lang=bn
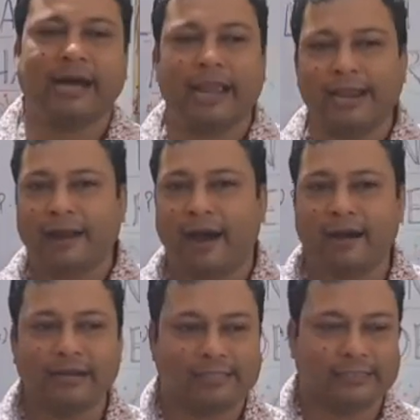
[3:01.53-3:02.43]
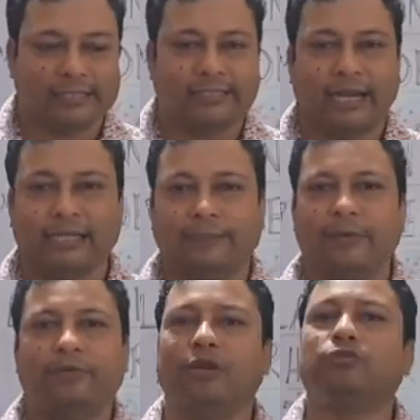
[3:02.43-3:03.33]
ডাইন হারনেস কেসের চাকরি
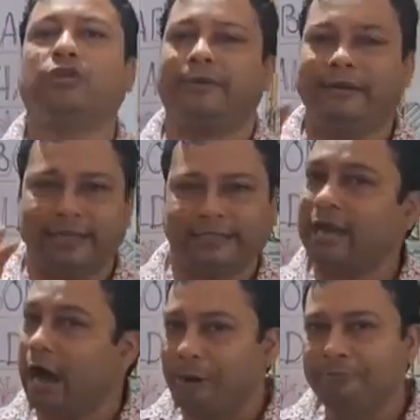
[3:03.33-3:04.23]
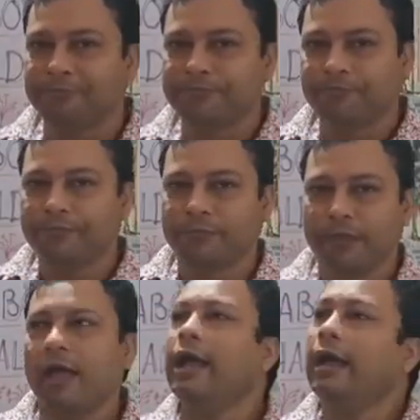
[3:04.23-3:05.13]
পাবে বলে ঘুরে বেরিয়েছে না
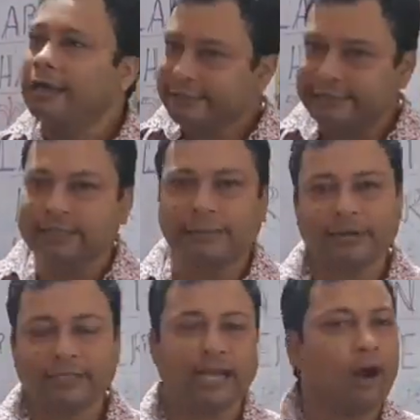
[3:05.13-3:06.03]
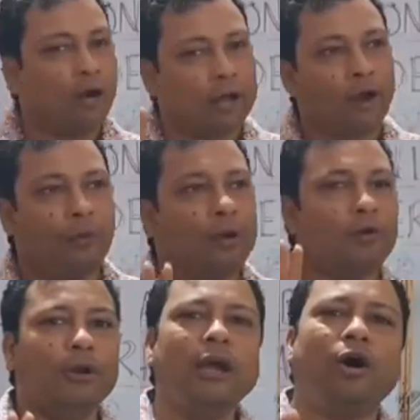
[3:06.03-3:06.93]
চিঠি চাপাটি যা হওয়ার হবে
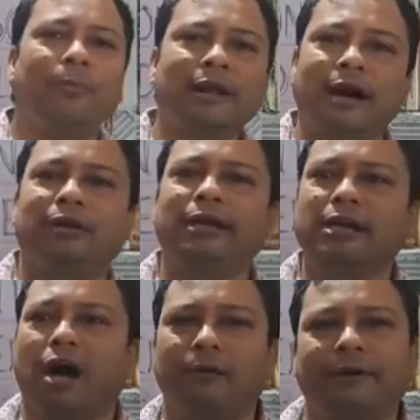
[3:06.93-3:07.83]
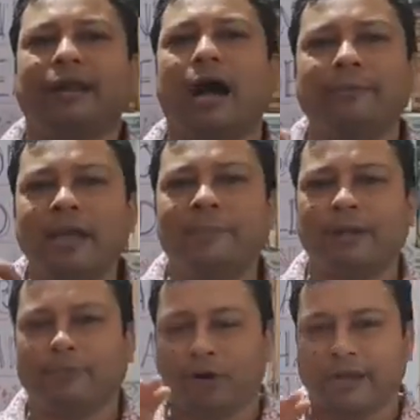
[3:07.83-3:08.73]
হলে হবে না হলে না হবে বাট আমি
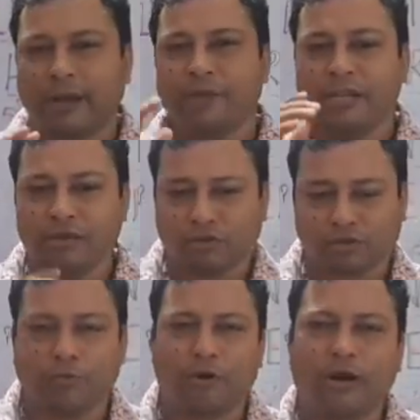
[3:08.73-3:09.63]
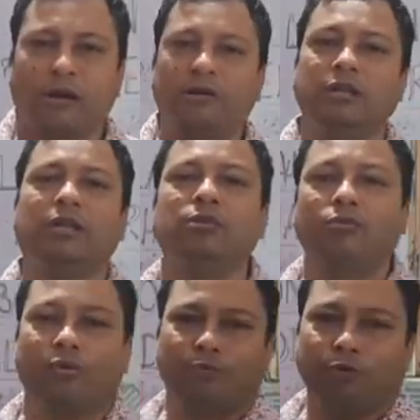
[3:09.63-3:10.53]
আমার পড়াটা আমি নিজস্ব পড়াটা কন্টিনিউ
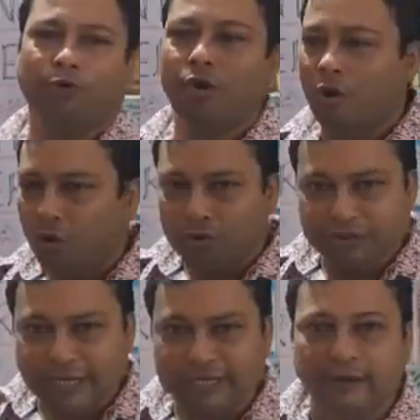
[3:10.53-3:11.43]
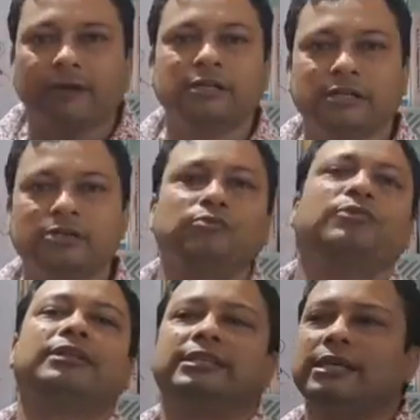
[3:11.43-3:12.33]
করব ও সেইটা কন্টিনিউ
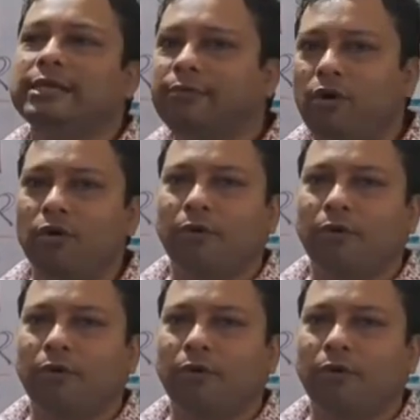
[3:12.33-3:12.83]
করেছে এবং